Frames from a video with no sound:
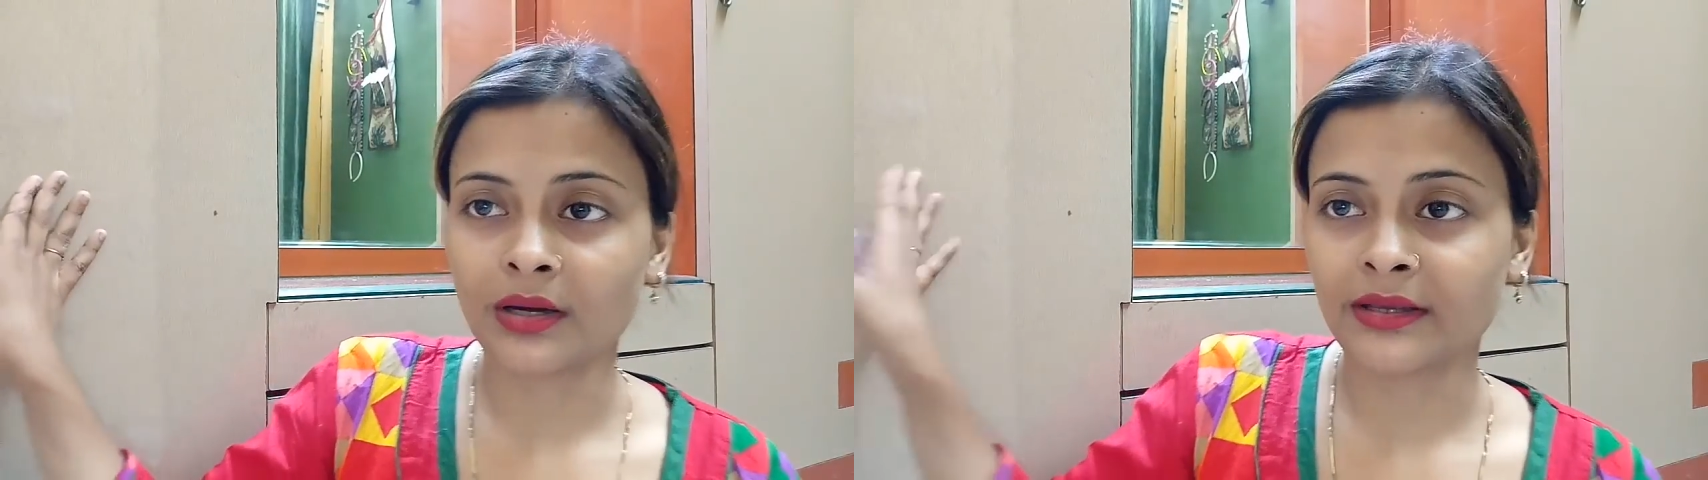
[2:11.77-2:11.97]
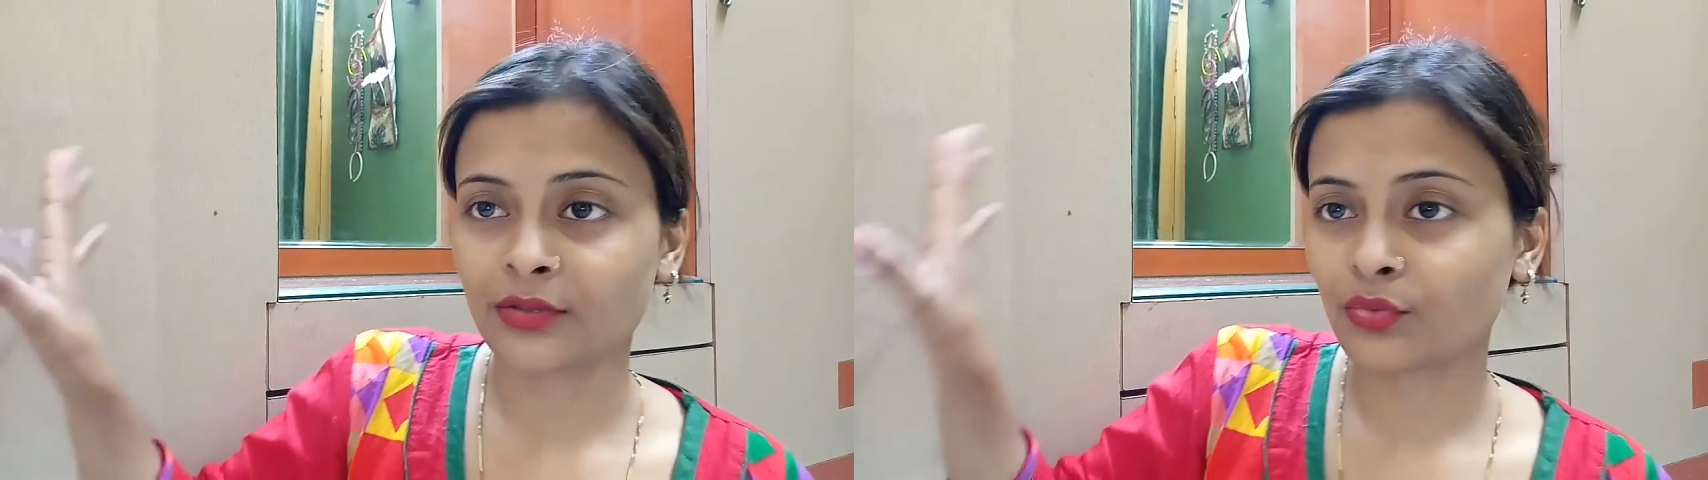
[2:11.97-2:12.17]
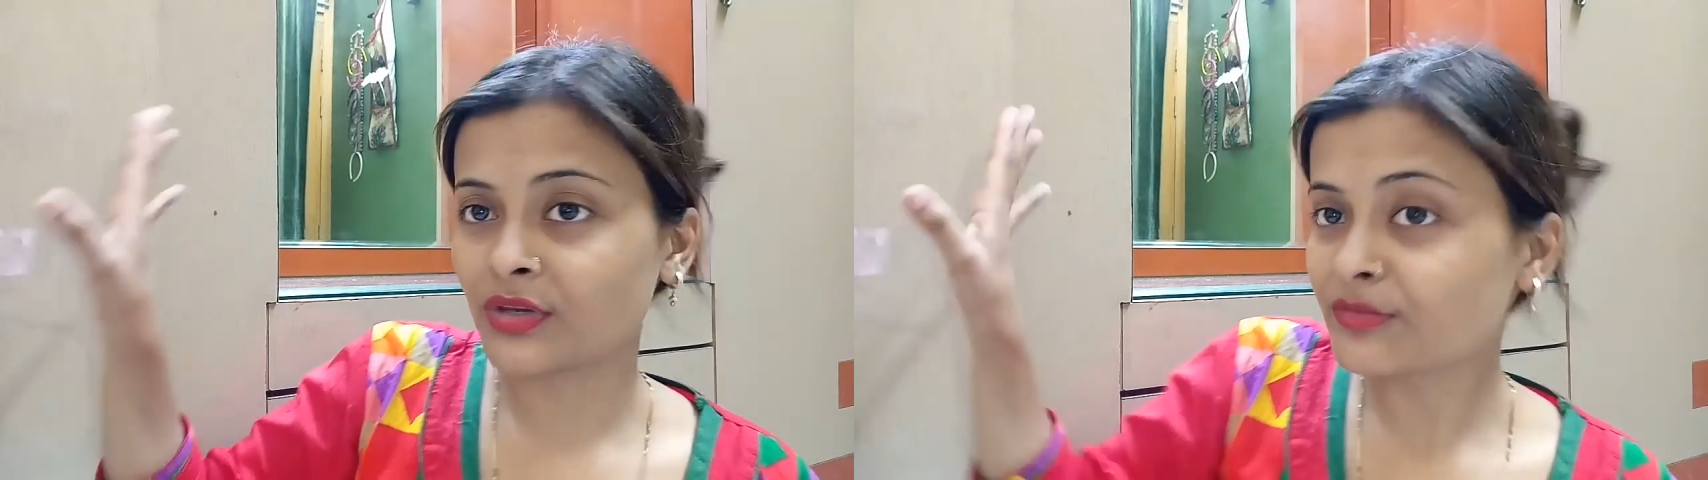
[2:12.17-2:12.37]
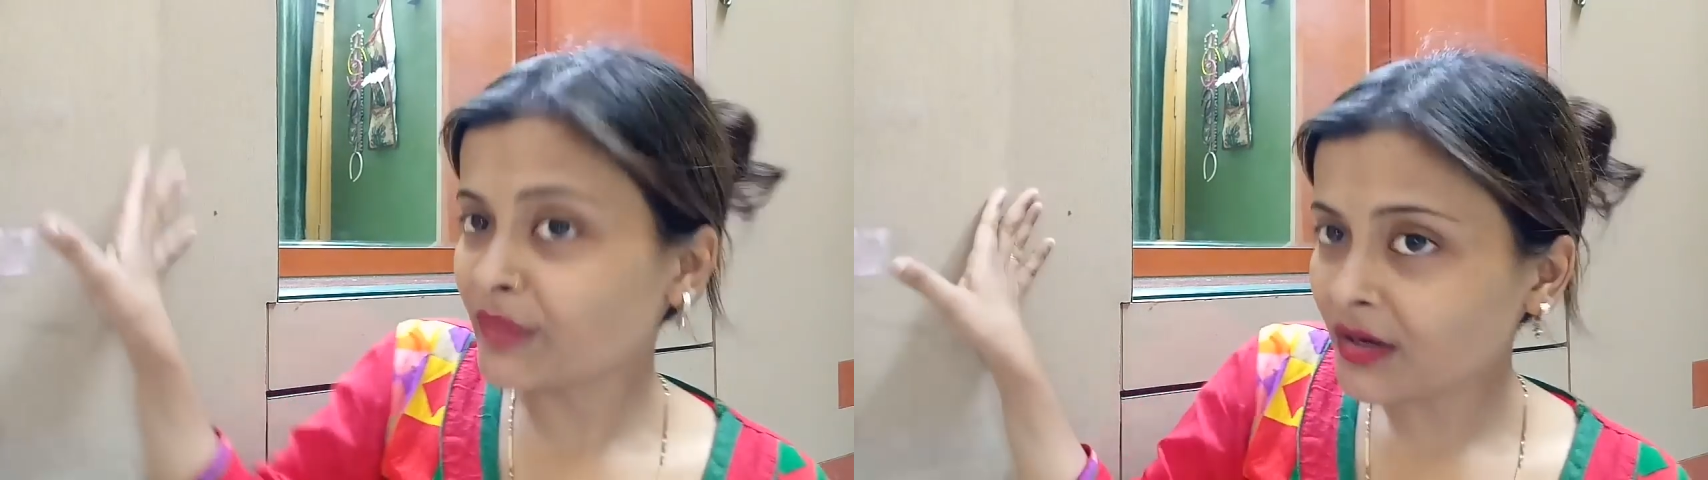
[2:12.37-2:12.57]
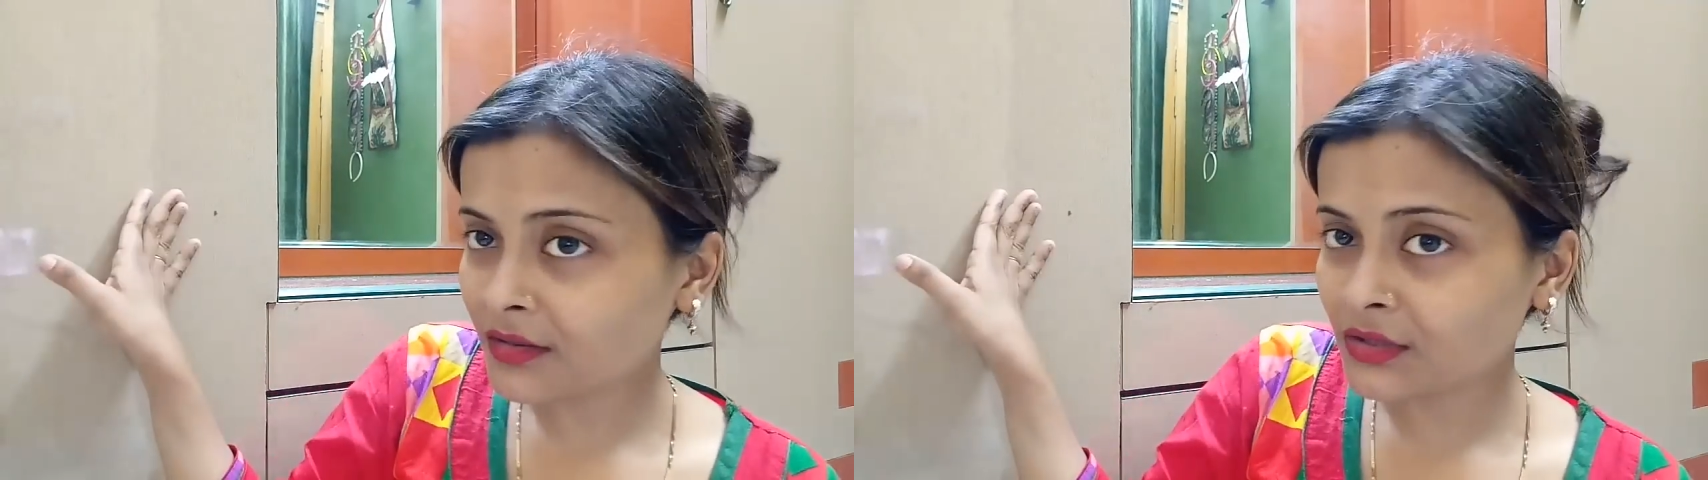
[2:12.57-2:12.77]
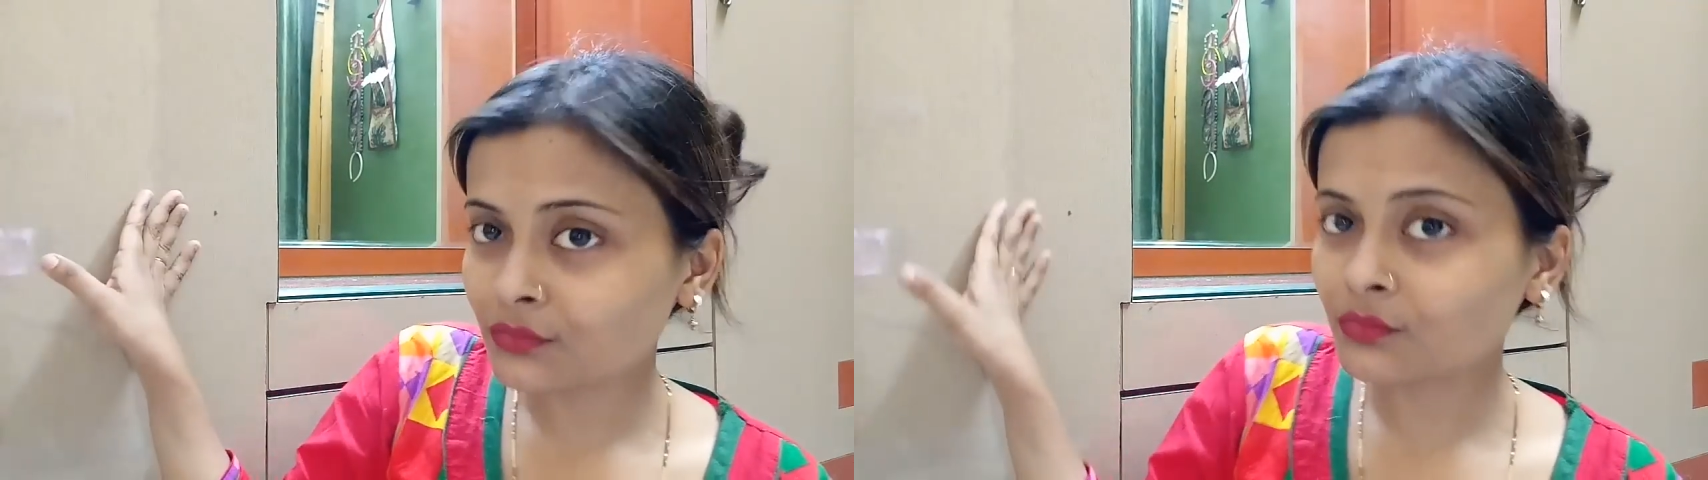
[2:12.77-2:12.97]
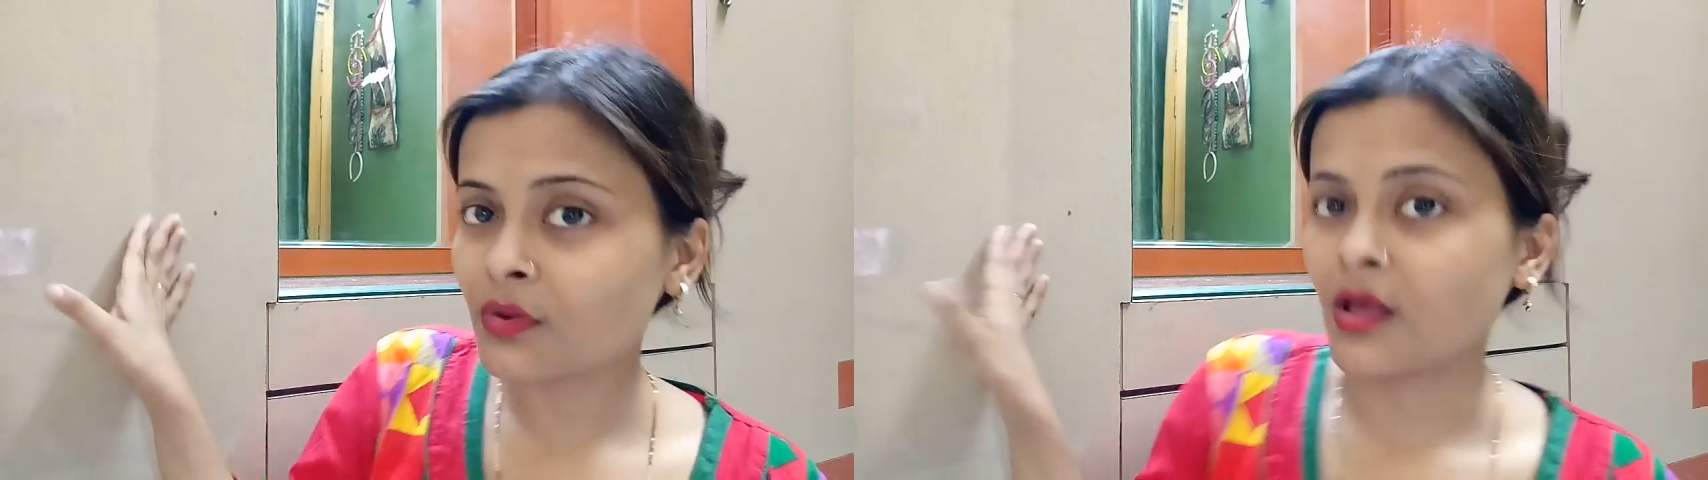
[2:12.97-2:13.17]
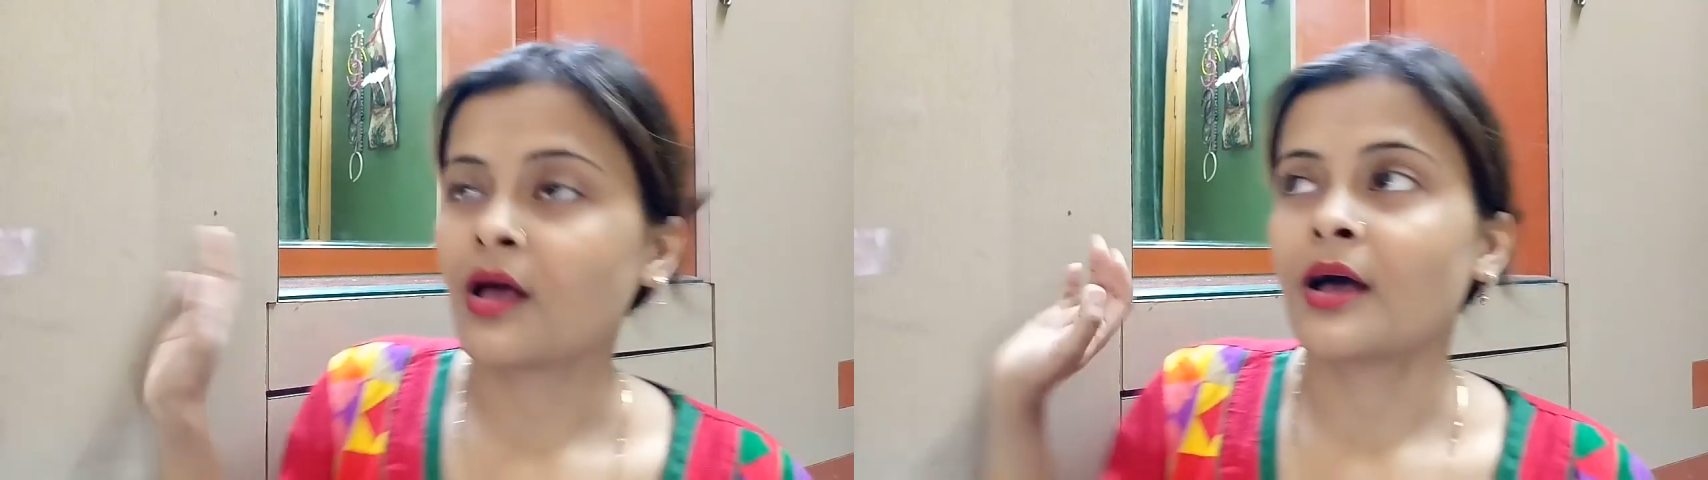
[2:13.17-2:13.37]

या तो इसमें रखती हूँ